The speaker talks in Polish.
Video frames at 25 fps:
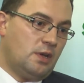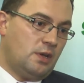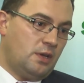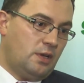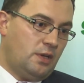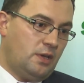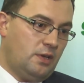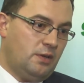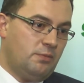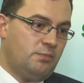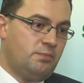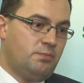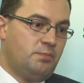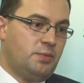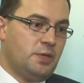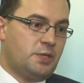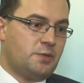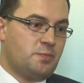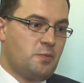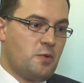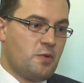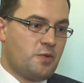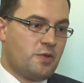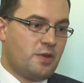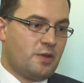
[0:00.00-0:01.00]
i
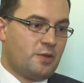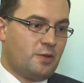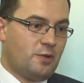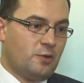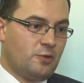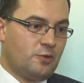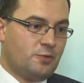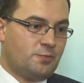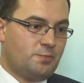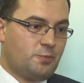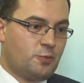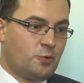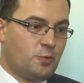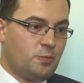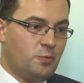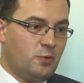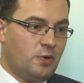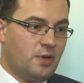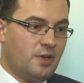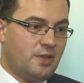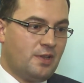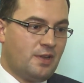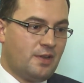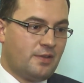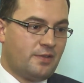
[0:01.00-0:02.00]
być może ktoś
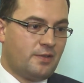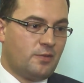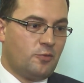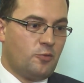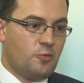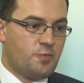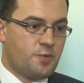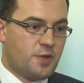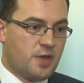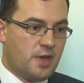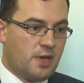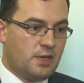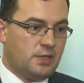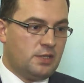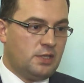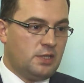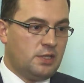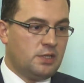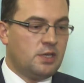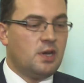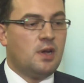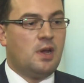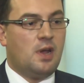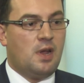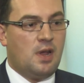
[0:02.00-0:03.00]
próbuje nas
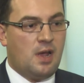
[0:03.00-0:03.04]
uprzedzić,